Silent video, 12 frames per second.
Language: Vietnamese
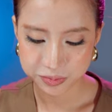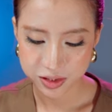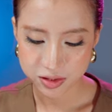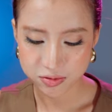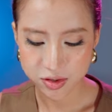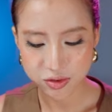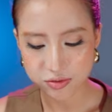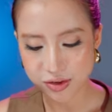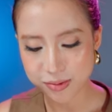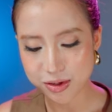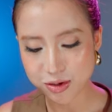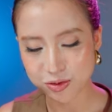Với phương
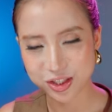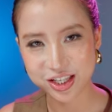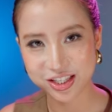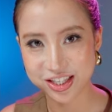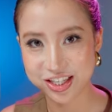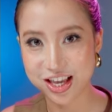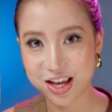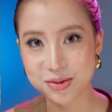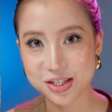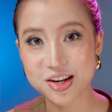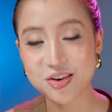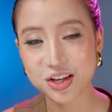pháp đầu tiên thì dễ bị
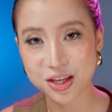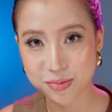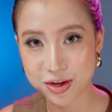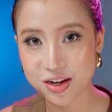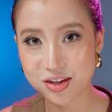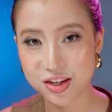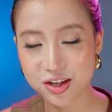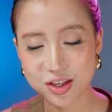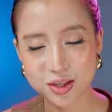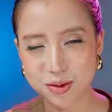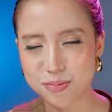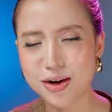sao kim hơn,
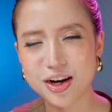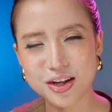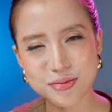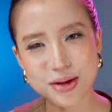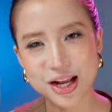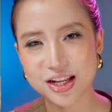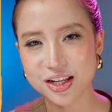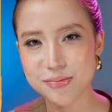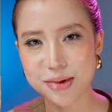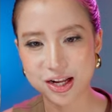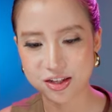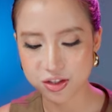nhưng mà mới mà các
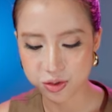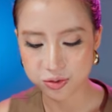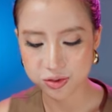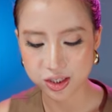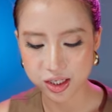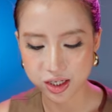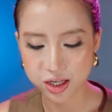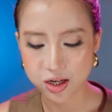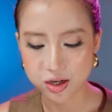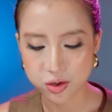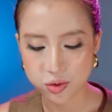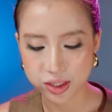bạn cứ ưu tiên
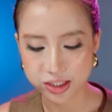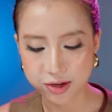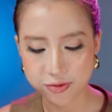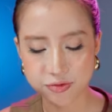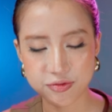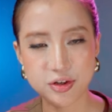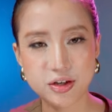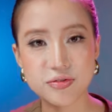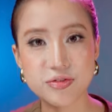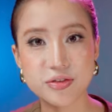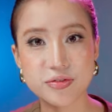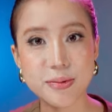luyện tập với
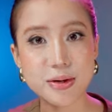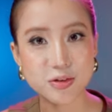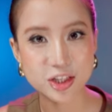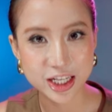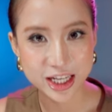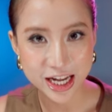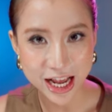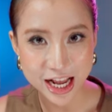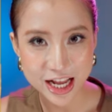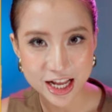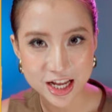phương pháp đầu tiên cái đã.